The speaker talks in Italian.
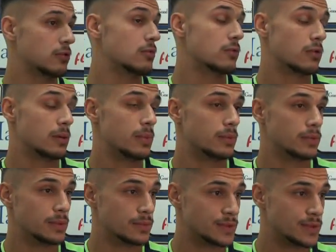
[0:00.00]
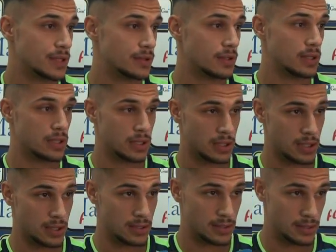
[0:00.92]
comunque abbiamo dimostrato che anche
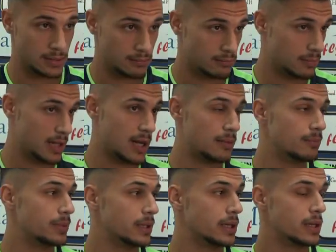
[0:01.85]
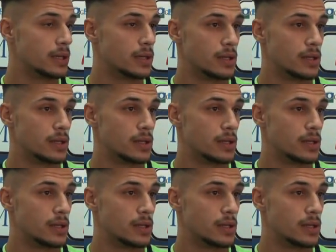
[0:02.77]
in campi